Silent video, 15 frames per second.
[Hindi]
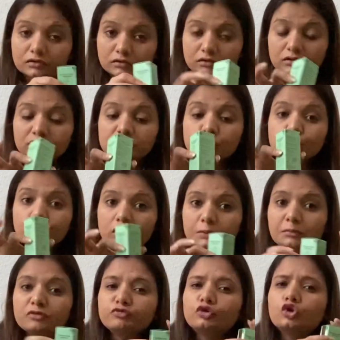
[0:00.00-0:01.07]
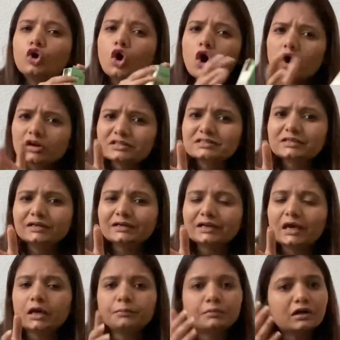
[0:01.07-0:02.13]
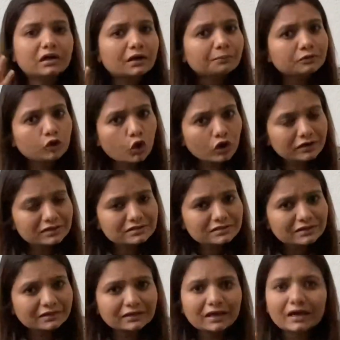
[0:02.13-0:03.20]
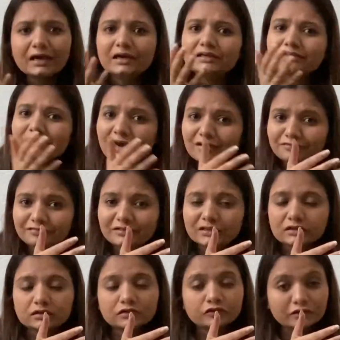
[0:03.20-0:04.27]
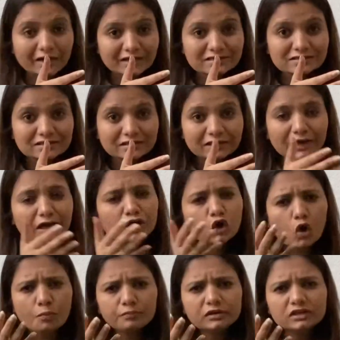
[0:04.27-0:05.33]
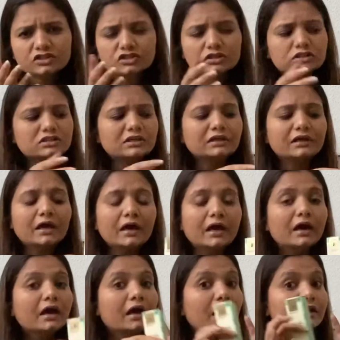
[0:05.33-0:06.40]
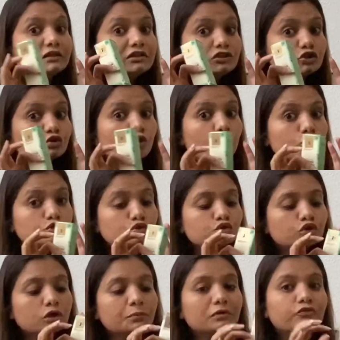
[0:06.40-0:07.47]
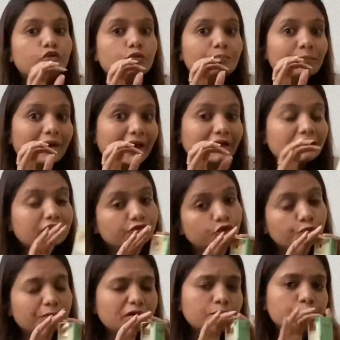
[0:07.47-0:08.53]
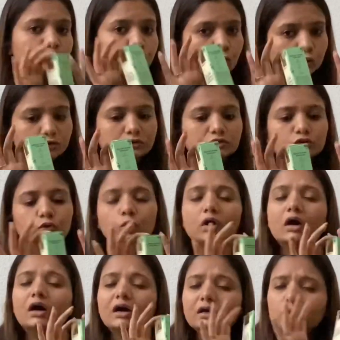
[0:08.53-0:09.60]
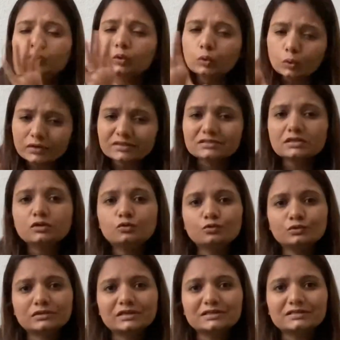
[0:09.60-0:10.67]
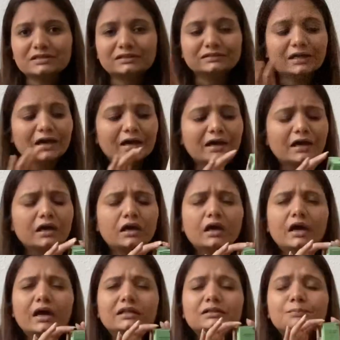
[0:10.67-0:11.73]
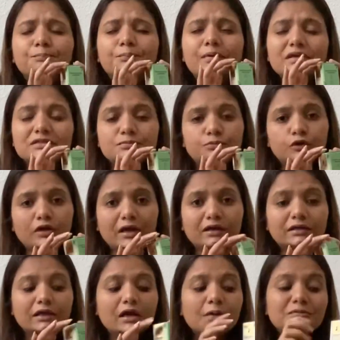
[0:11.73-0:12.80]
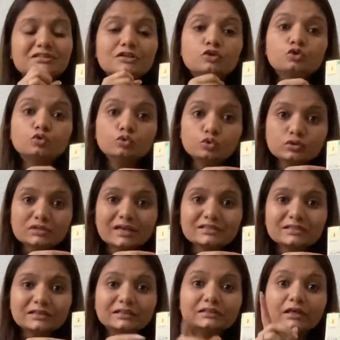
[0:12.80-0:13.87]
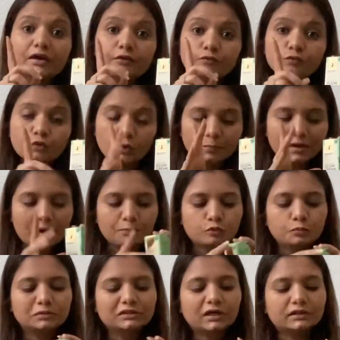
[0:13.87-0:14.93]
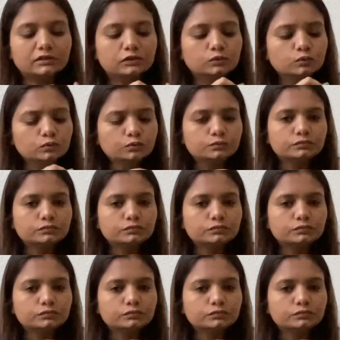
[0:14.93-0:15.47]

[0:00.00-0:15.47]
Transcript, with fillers: सुटेबल फॉर ऑल स्किन टाइप अगर आपकी ऑयली स्किन है या फिर ड्राई स्किन है कॉम्बिनेशन स्किन है एंड दिस इज ऑल्सो सुटेबल फॉर मैन एंड वुमेन बोथ तो हर कोई इसे यूज़ कर सकता है एंड द बेस्ट प्रोडक्ट है अब इसे यूज़ कैसे करते हैं वो मैं आपको बताती हूँ